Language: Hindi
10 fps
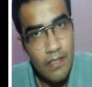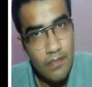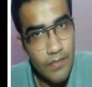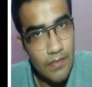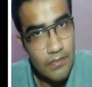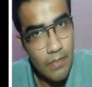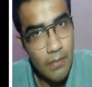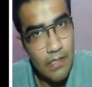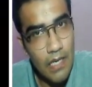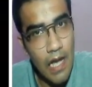फिर इसके
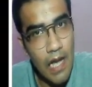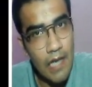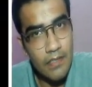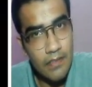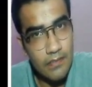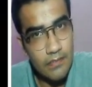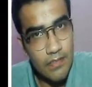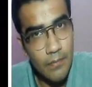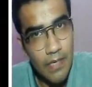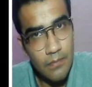बाद आठ इसके
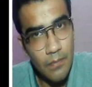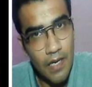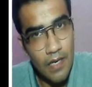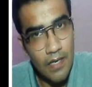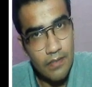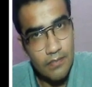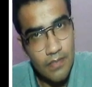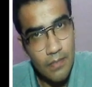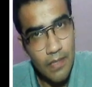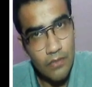बाद बारह इसके
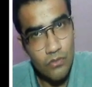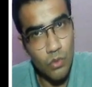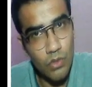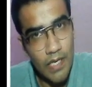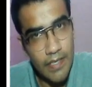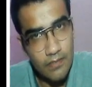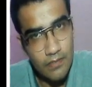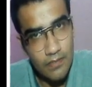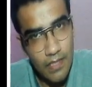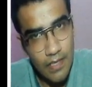बाद सोलह इसी
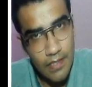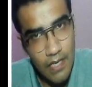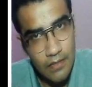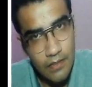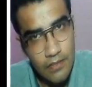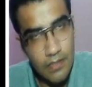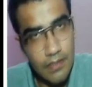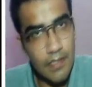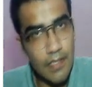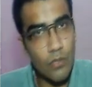तरह ये कहानी
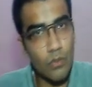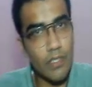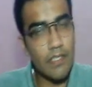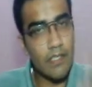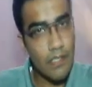चलती रही होगी